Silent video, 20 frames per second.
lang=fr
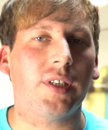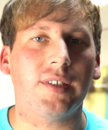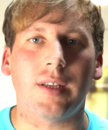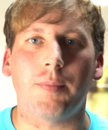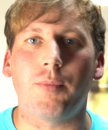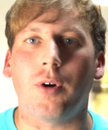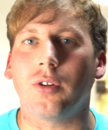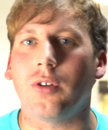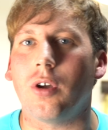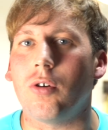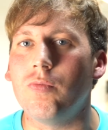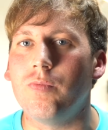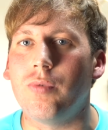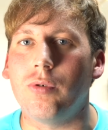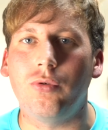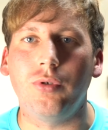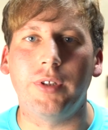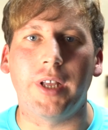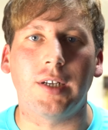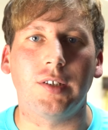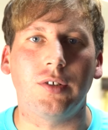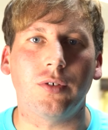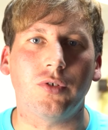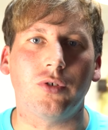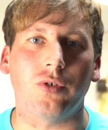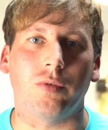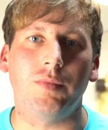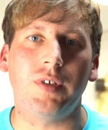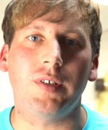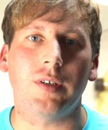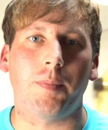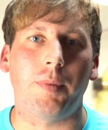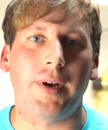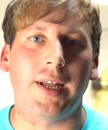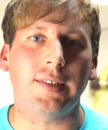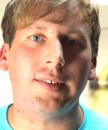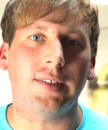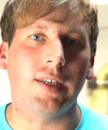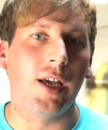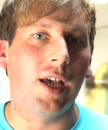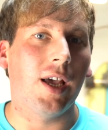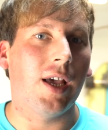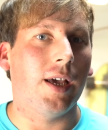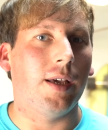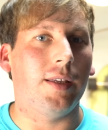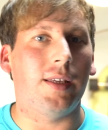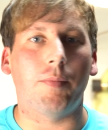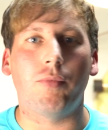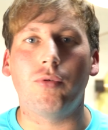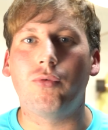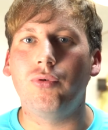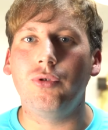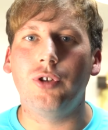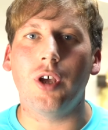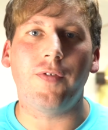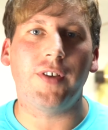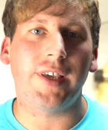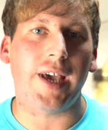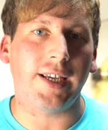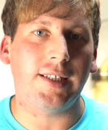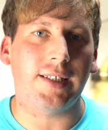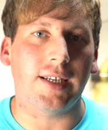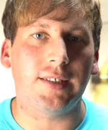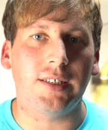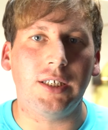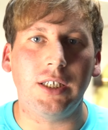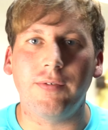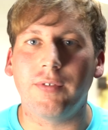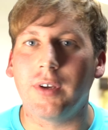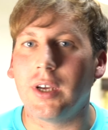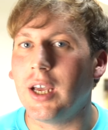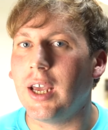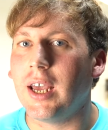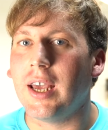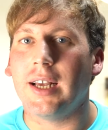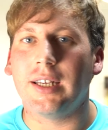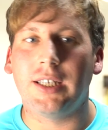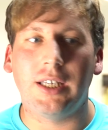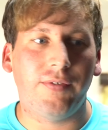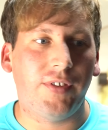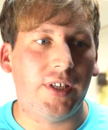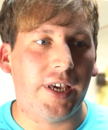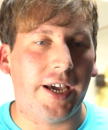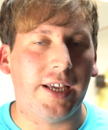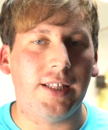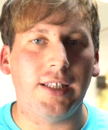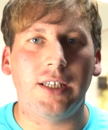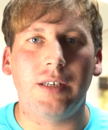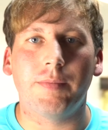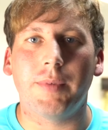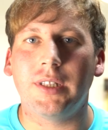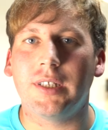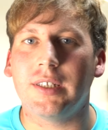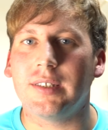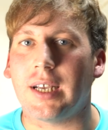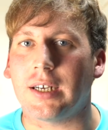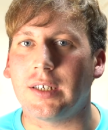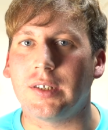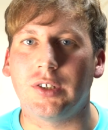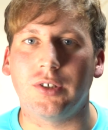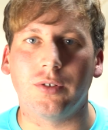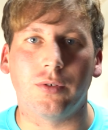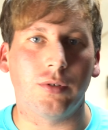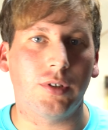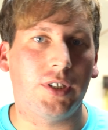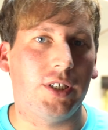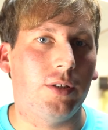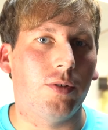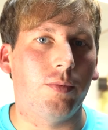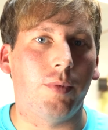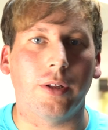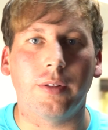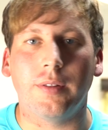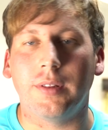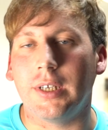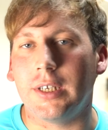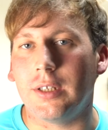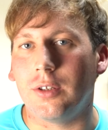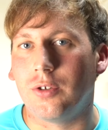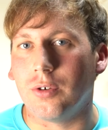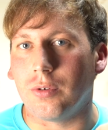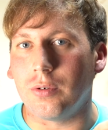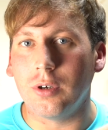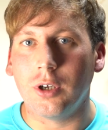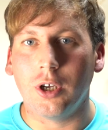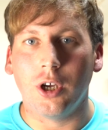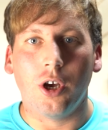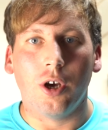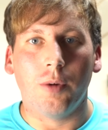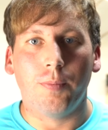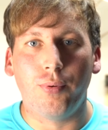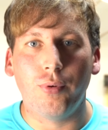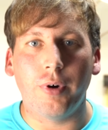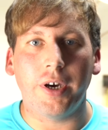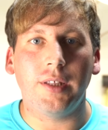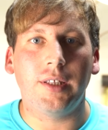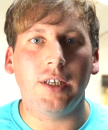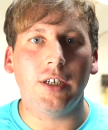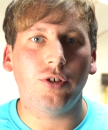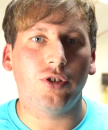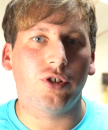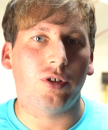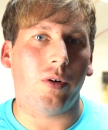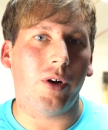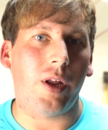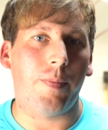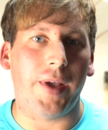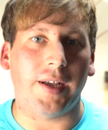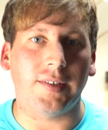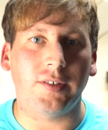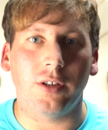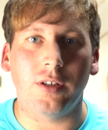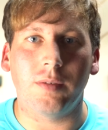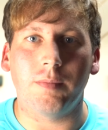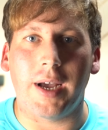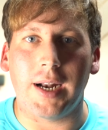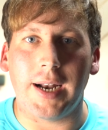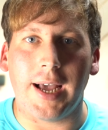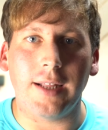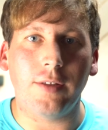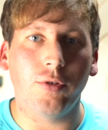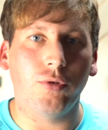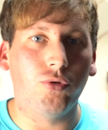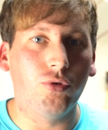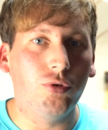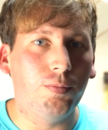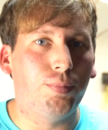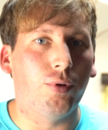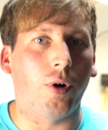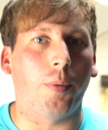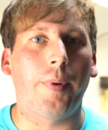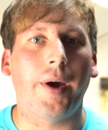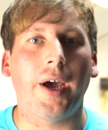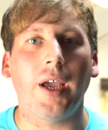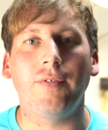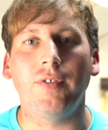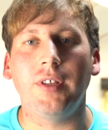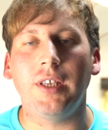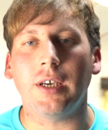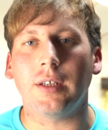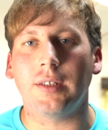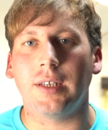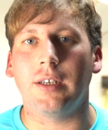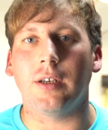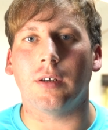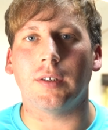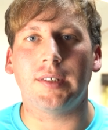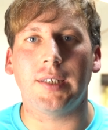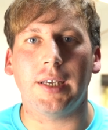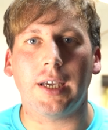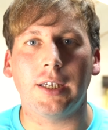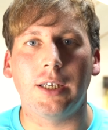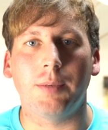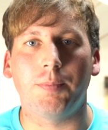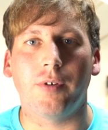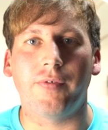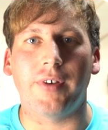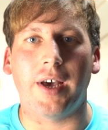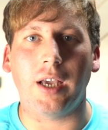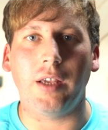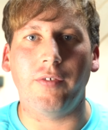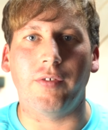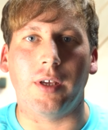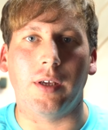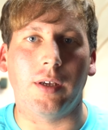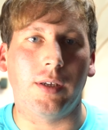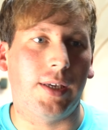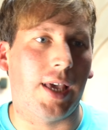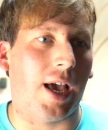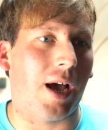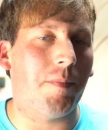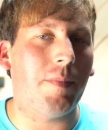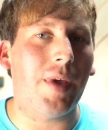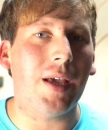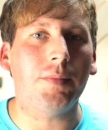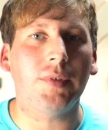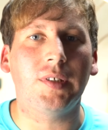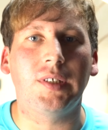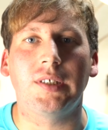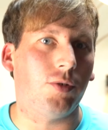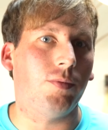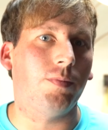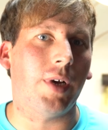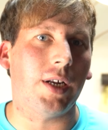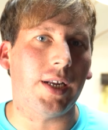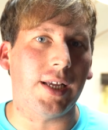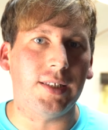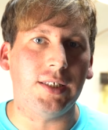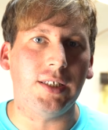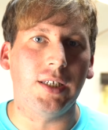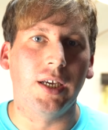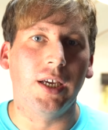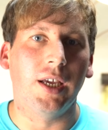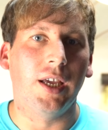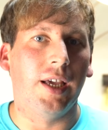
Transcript: très important où beaucoup d'actions sont mises en place. Il y a beaucoup d'œuvres caritatives qui viennent et qui mettent des actions, qui demandent des dons pour aider ou sans les personnes malades ou pour prévenir des cancers qui peuvent arriver. Car même si c'est une maladie